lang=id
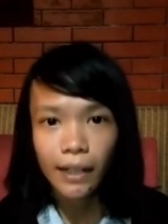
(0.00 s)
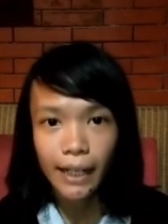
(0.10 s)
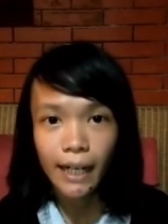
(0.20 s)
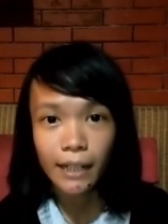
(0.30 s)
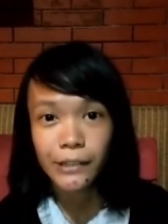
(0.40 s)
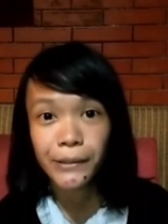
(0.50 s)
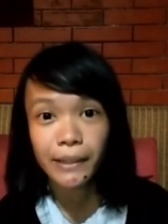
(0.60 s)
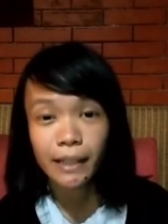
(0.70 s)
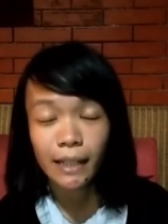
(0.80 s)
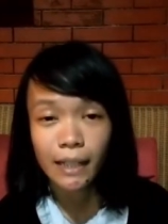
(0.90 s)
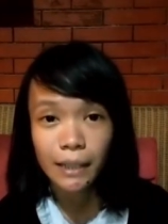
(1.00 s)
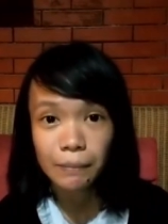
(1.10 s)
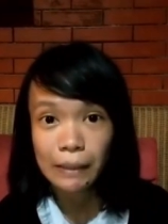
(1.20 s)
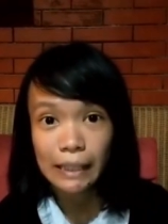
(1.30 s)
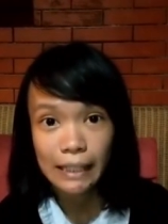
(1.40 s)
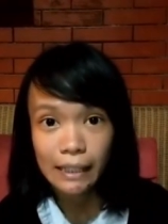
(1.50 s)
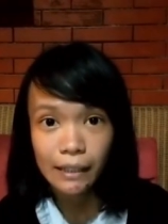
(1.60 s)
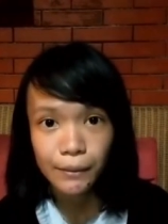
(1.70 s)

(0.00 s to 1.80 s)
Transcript: Oke, lanjut ke pertanyaan